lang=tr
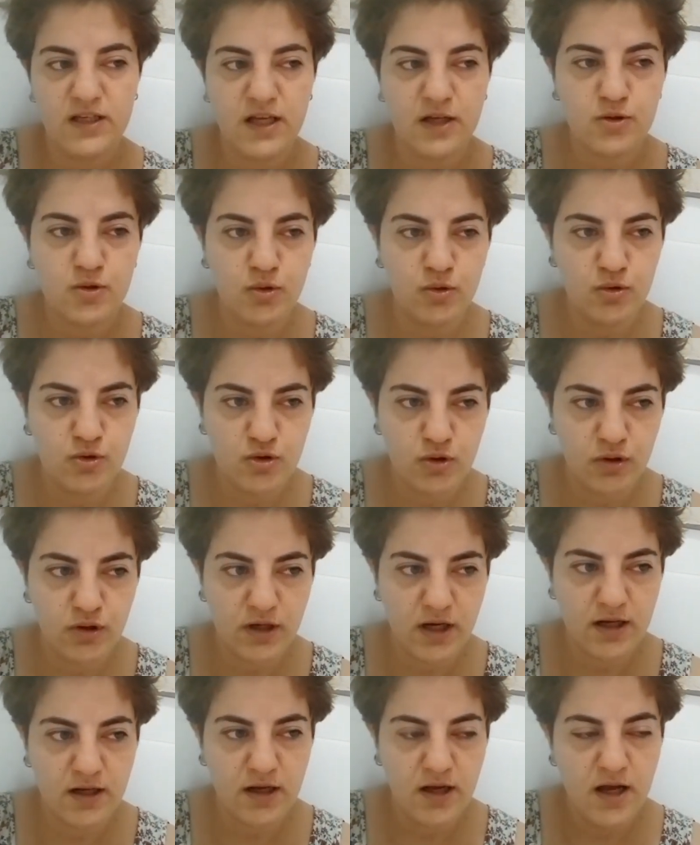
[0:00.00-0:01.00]
Ya sonuç
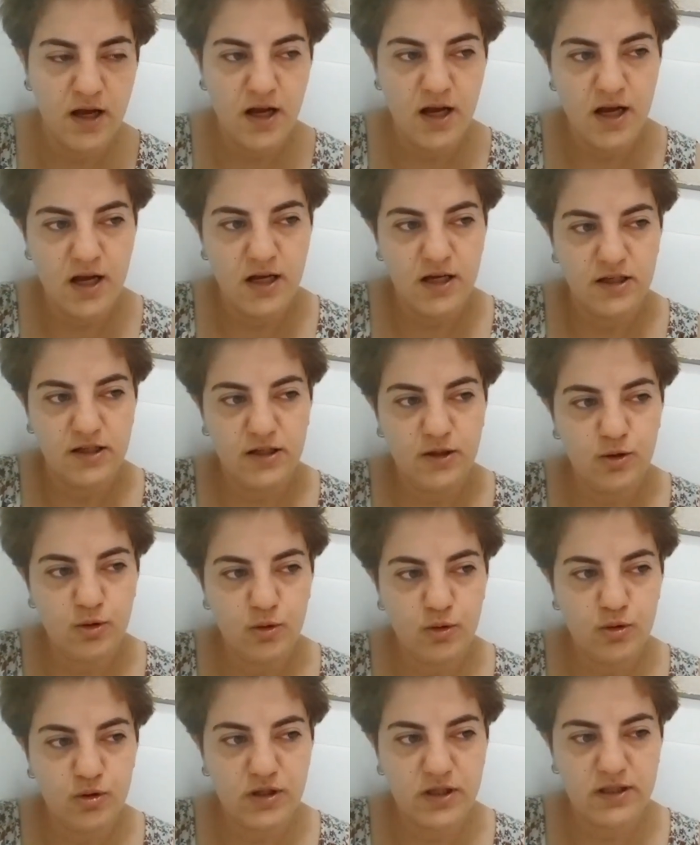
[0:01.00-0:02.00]
olarak
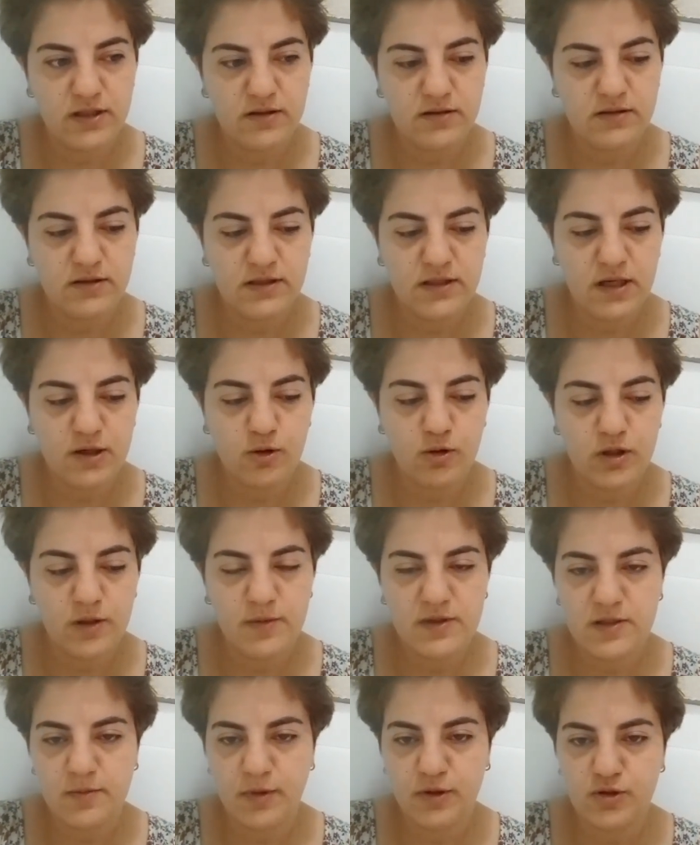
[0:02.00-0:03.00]
bir ülkenin
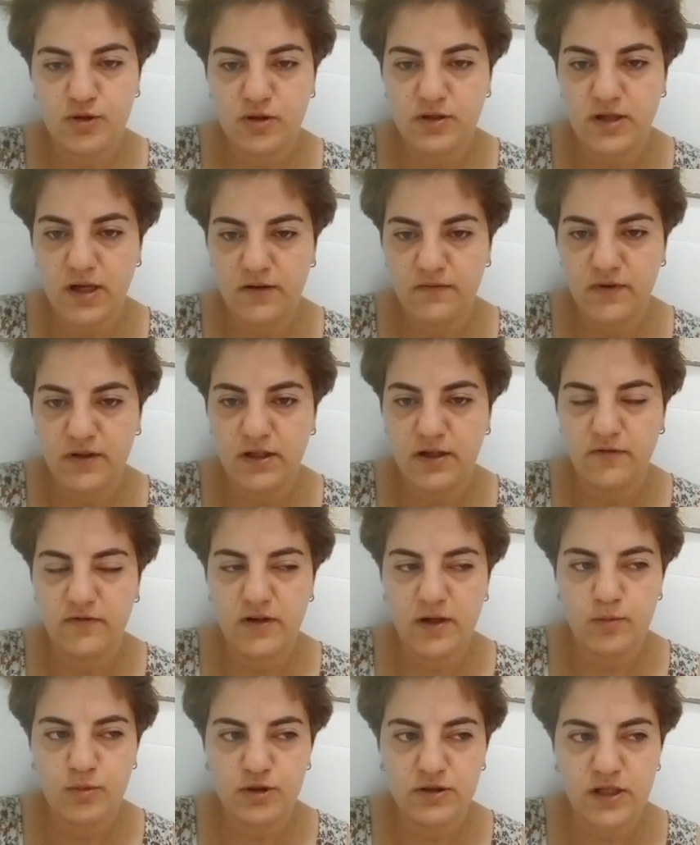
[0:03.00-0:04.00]
ekonomisi batıyorken falan
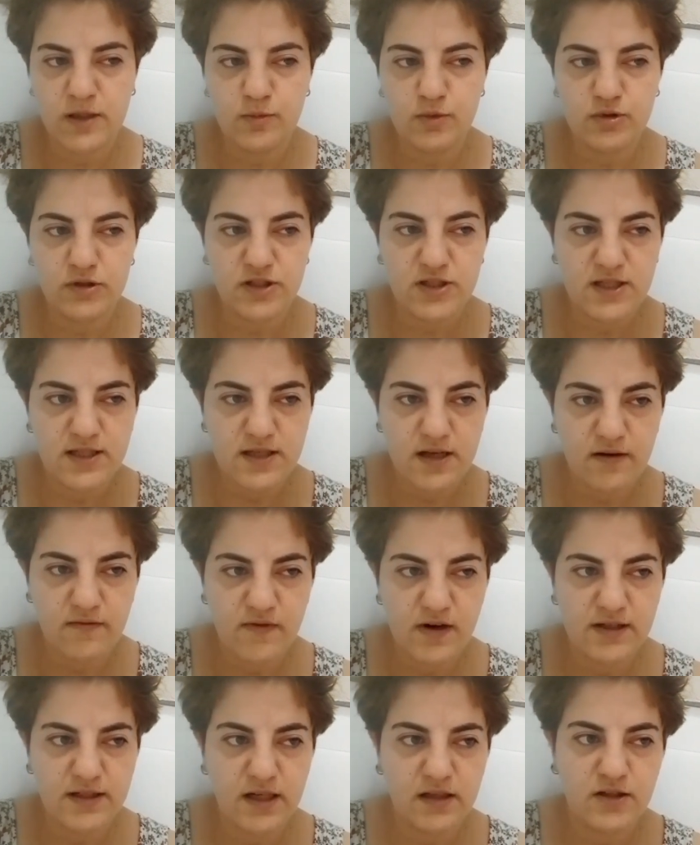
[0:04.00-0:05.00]
filan bu kadar muhtaç insan
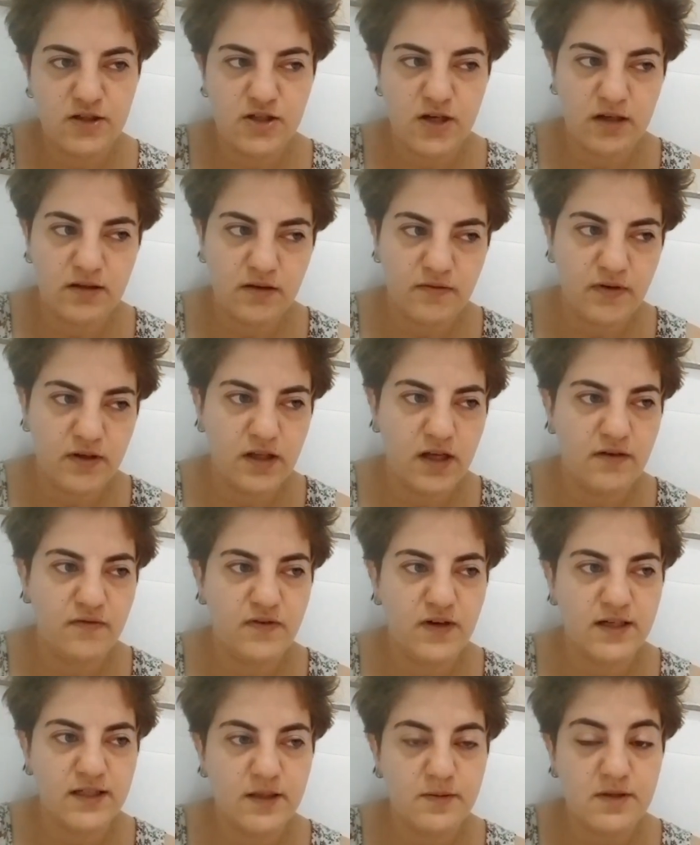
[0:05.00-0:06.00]
varken dışarıda falan
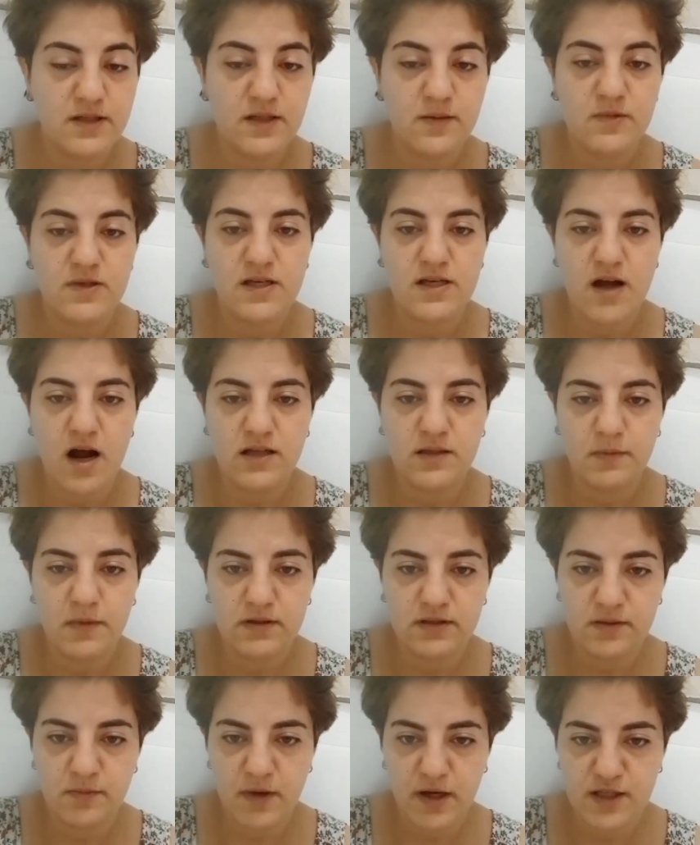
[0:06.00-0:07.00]
filan kimse kimse
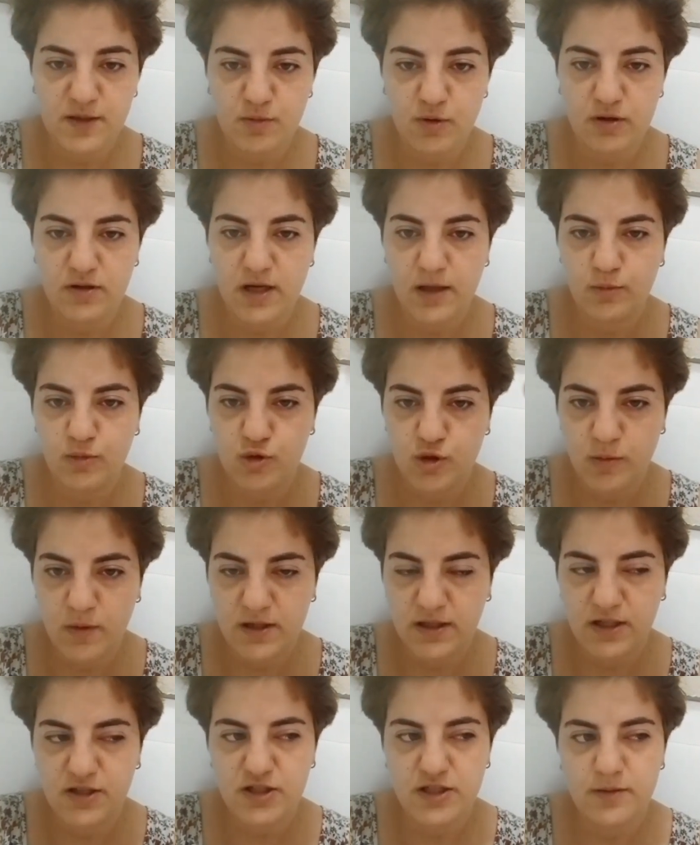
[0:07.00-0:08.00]
yardım etmiyorken
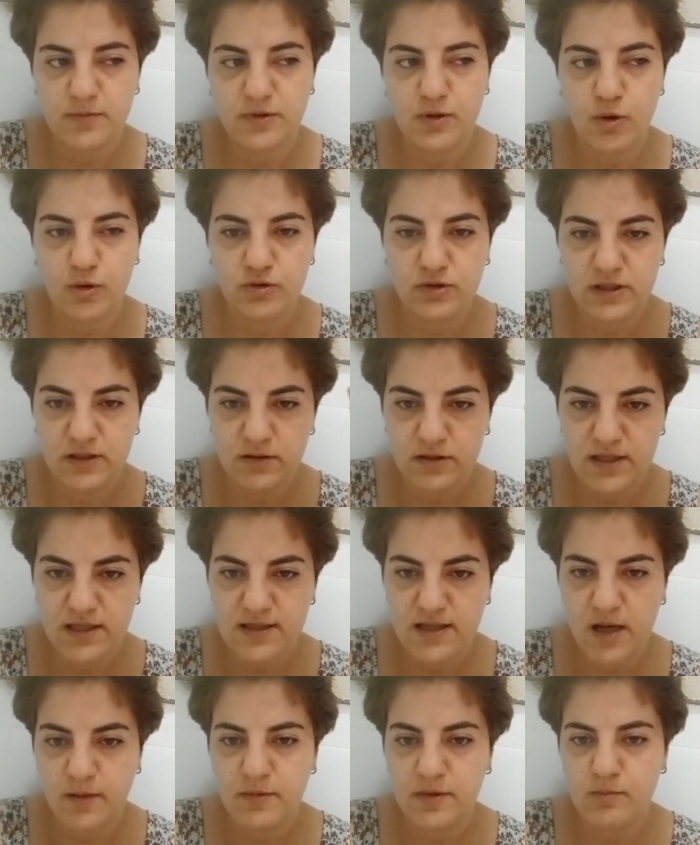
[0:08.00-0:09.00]
Müslüman geçinip yok din
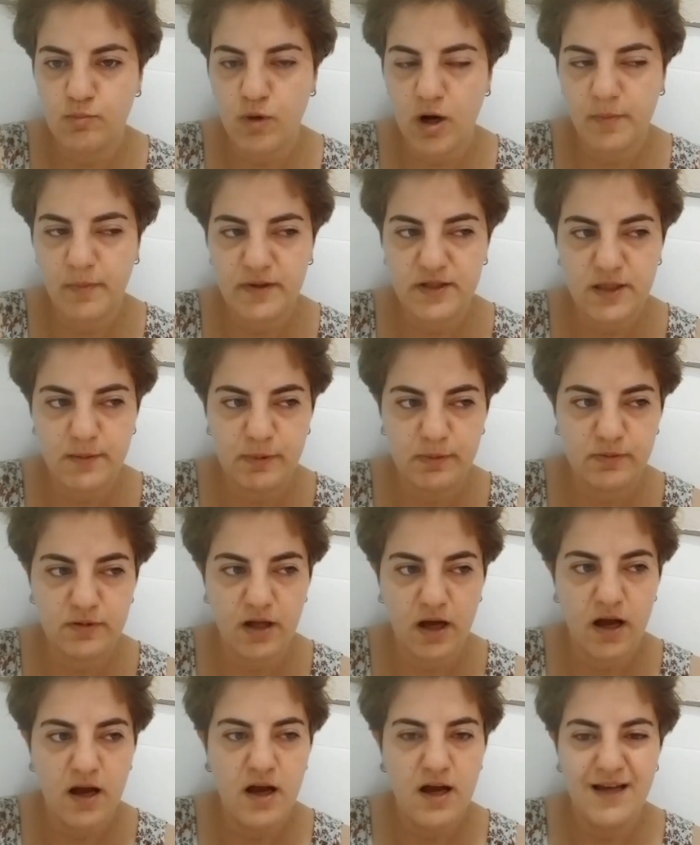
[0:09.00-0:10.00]
İslami muhabbet yapıp
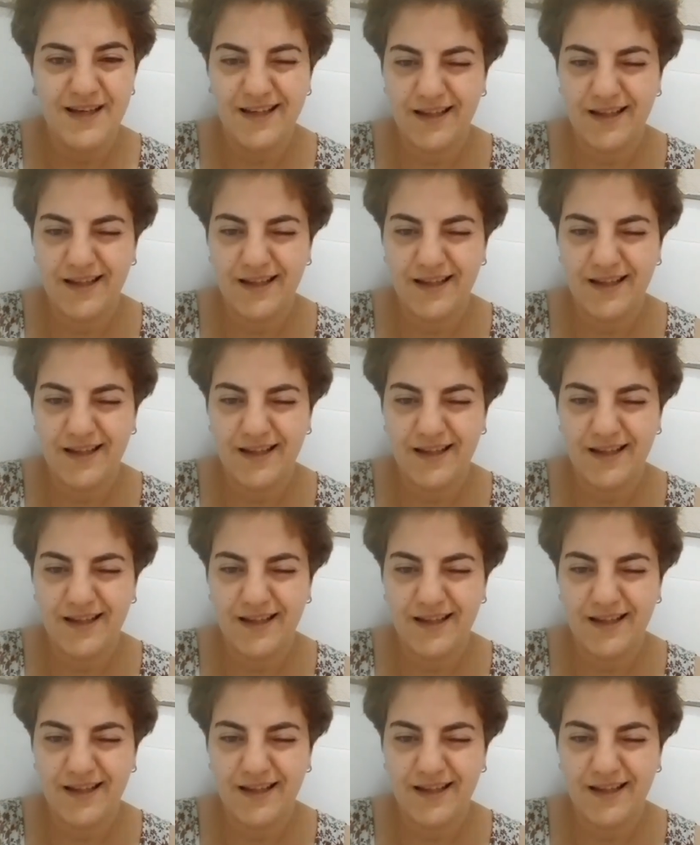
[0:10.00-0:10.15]
da